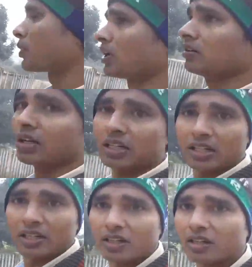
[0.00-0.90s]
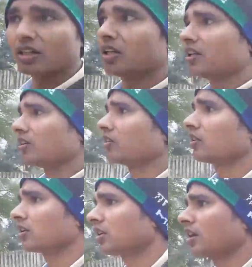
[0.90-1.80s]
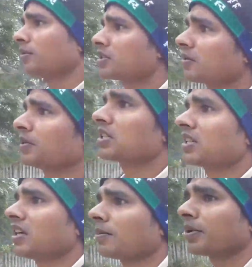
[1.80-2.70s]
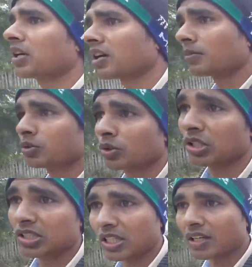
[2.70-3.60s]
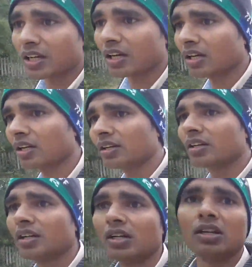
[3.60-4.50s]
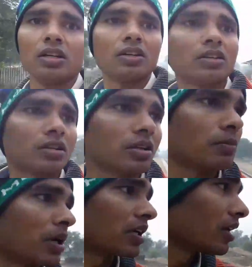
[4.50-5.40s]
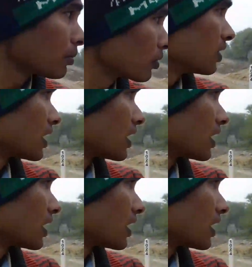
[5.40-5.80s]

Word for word: पुरानी वाली है और अभी सब वैसे ही यहाँ पर है काम जो है चल रहा है और बाकी आप लोगों को